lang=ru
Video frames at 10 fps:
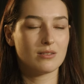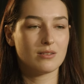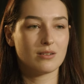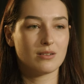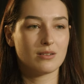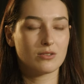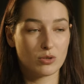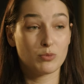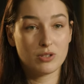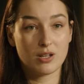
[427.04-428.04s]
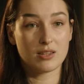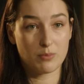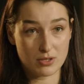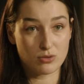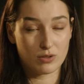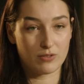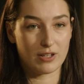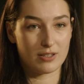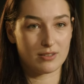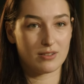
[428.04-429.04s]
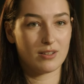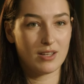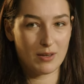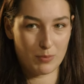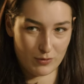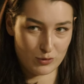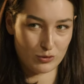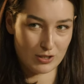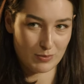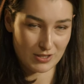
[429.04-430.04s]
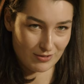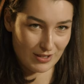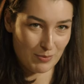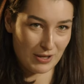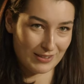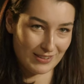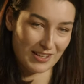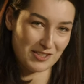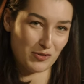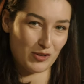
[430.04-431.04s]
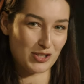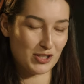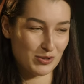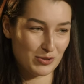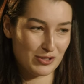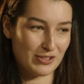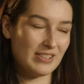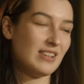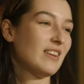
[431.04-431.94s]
Э, кто-то будет играть на басовых флейтах. Привезут из Москвы ребята, классные флейтисты очень.